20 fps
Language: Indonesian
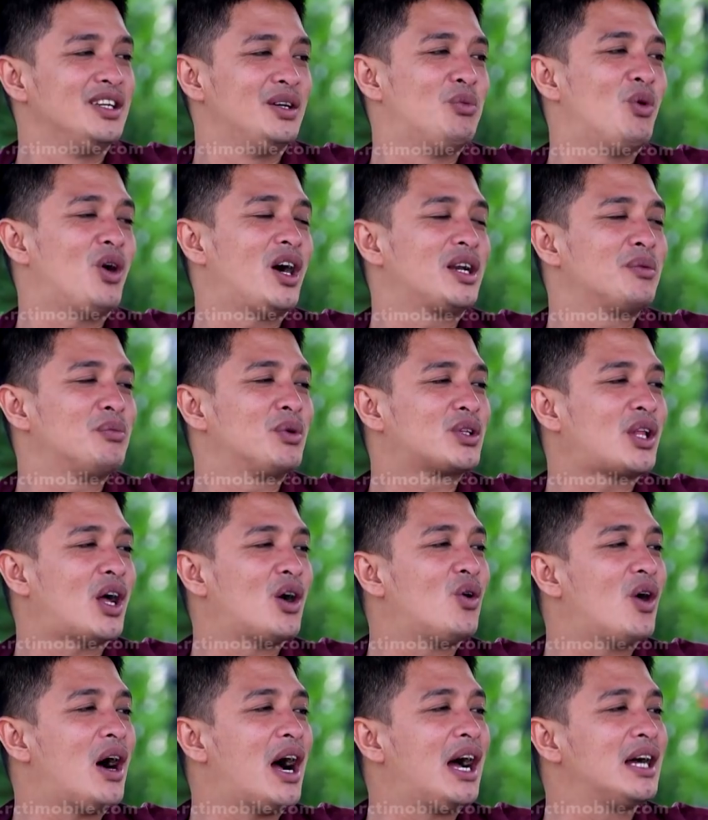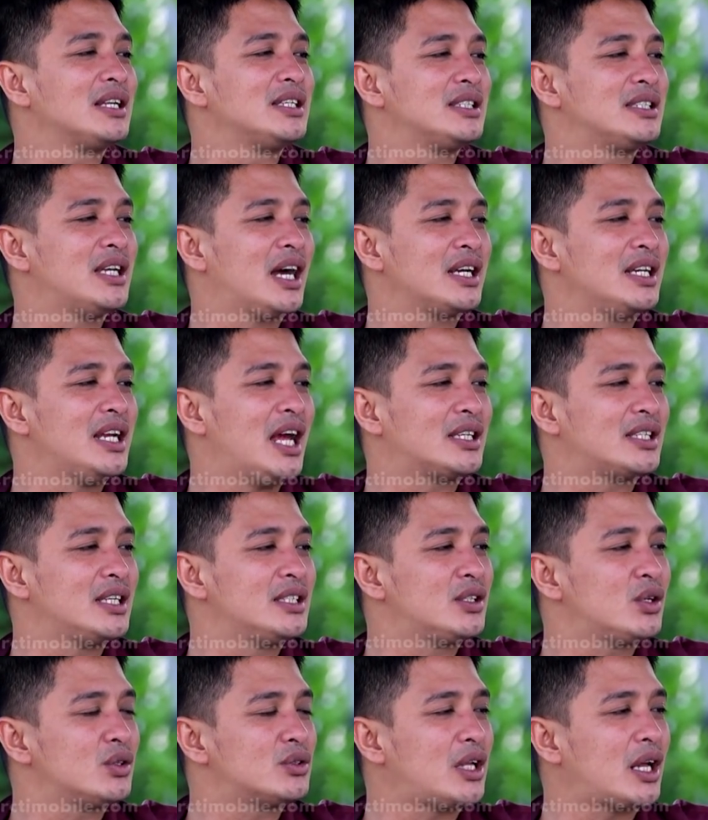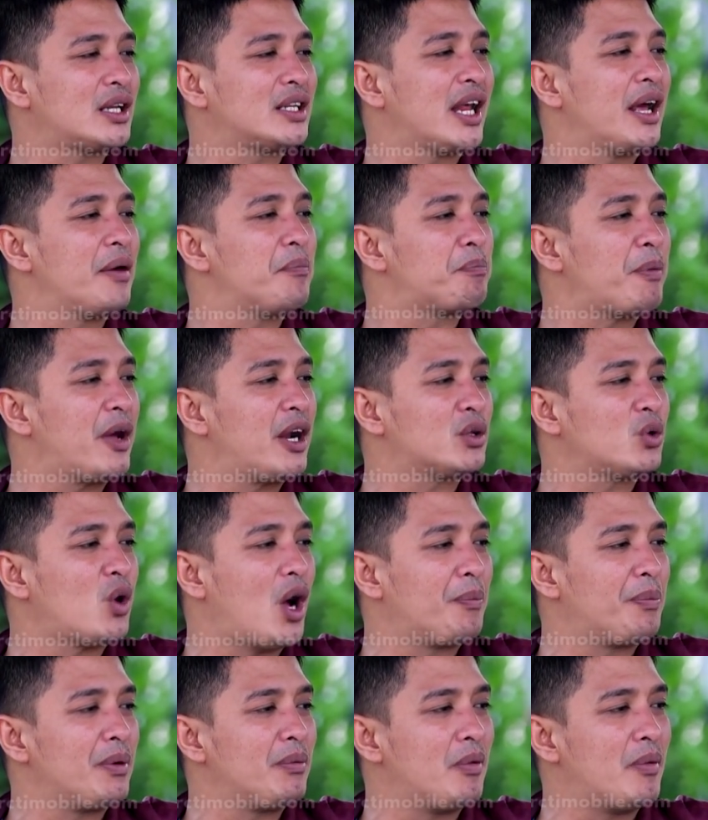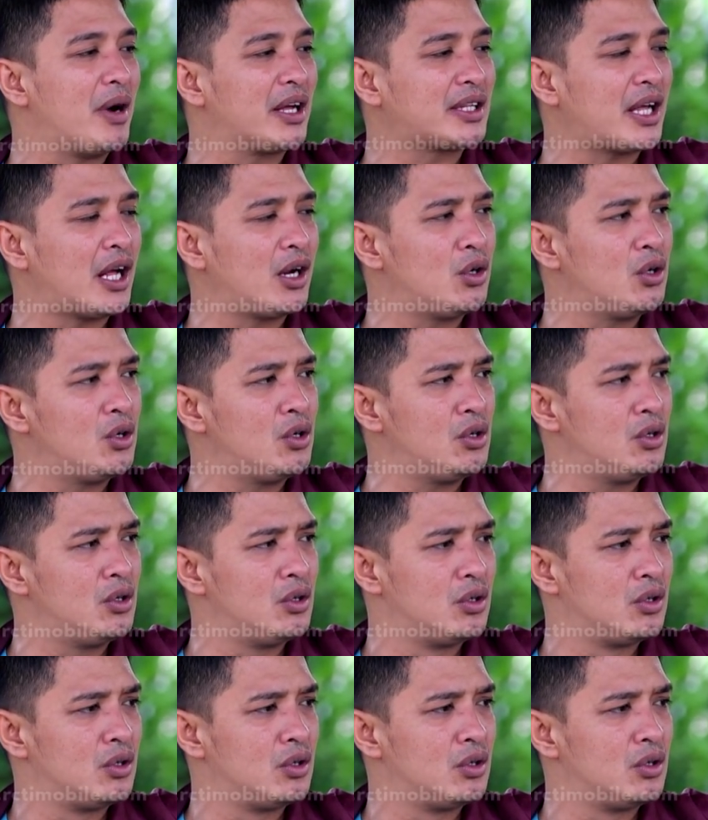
Ya bukannya mau tahu aja, jangan liatin terus tar nempel tuh HP mau mata lu.